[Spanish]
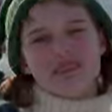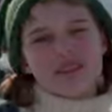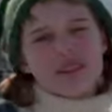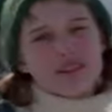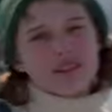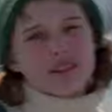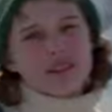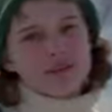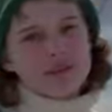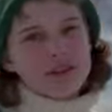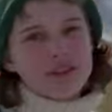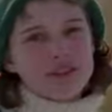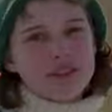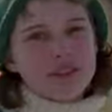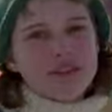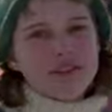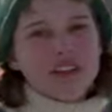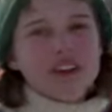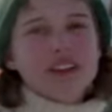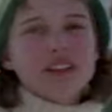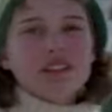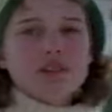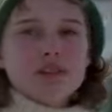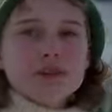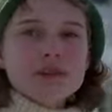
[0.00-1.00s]
Pero si tus
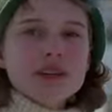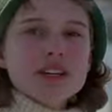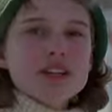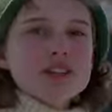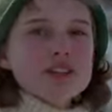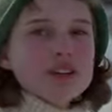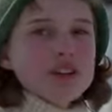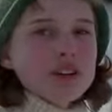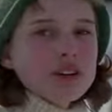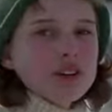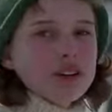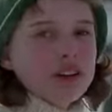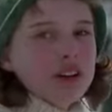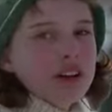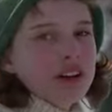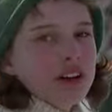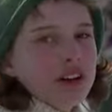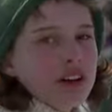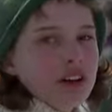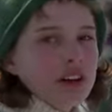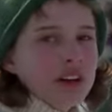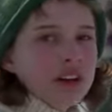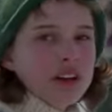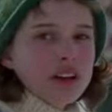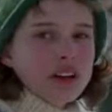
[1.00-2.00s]
sentimientos son
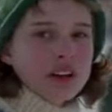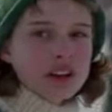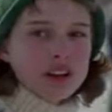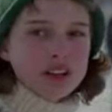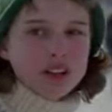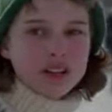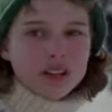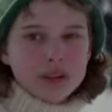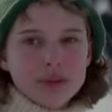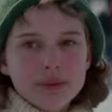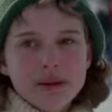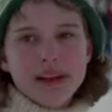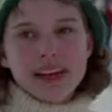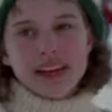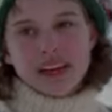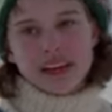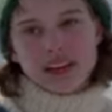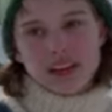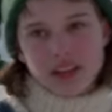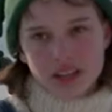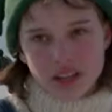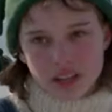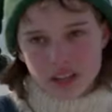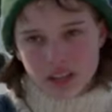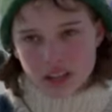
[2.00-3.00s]
verdaderos,
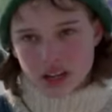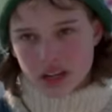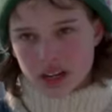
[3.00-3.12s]
Espera.